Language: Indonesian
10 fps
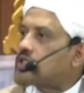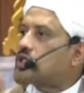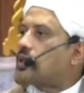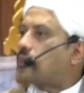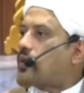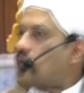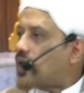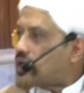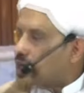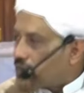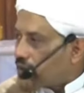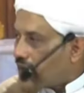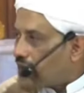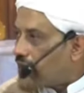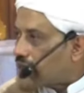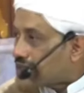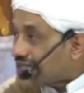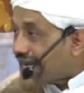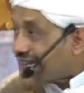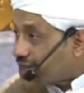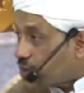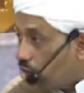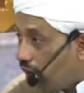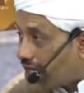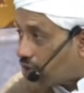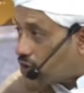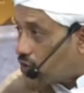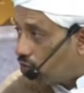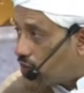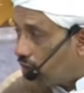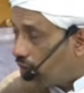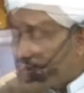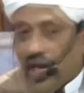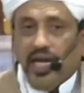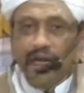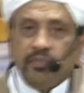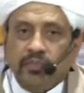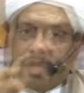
siapa orang yang beramal satu atom kebaikan